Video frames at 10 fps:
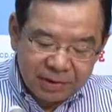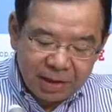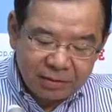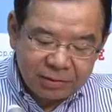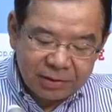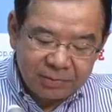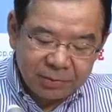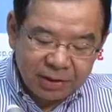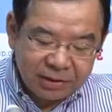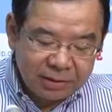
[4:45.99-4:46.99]
各専
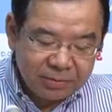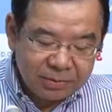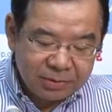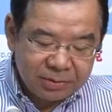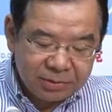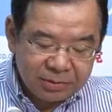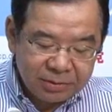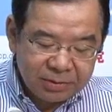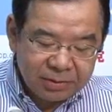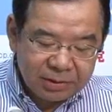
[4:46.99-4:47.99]
門家チーム
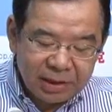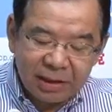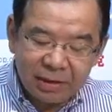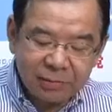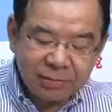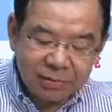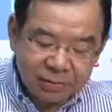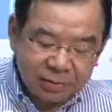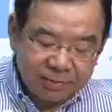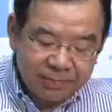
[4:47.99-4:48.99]
が検討す
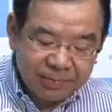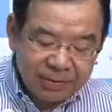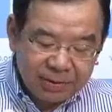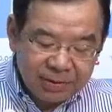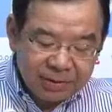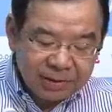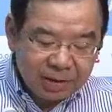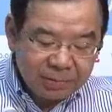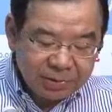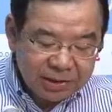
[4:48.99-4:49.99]
るとし
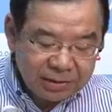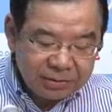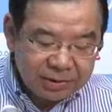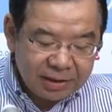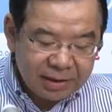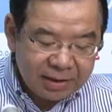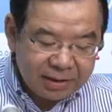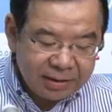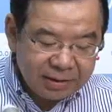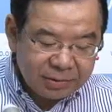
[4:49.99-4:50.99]
かも最終的
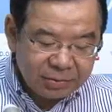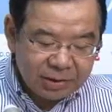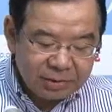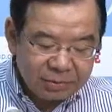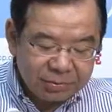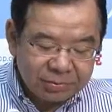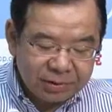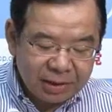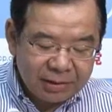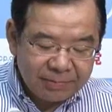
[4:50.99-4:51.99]
な総括報
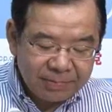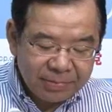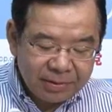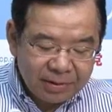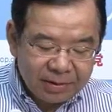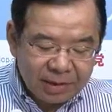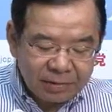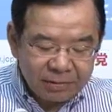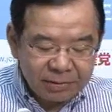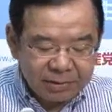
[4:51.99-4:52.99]
告が
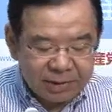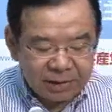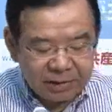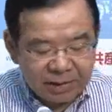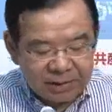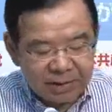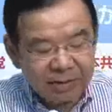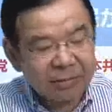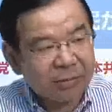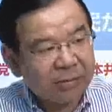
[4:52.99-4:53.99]
閣僚理事会に提出さ
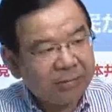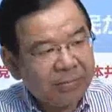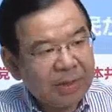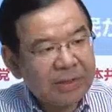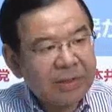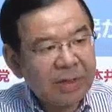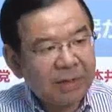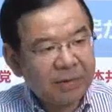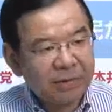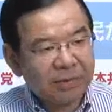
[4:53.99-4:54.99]
れると、まあ、1年
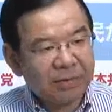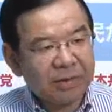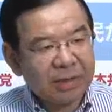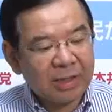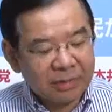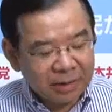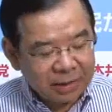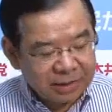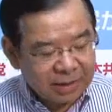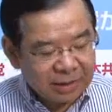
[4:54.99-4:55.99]
余りの厳格な
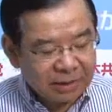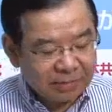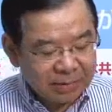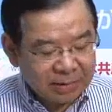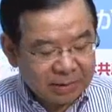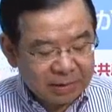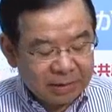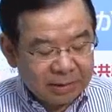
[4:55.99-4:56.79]
検査になってます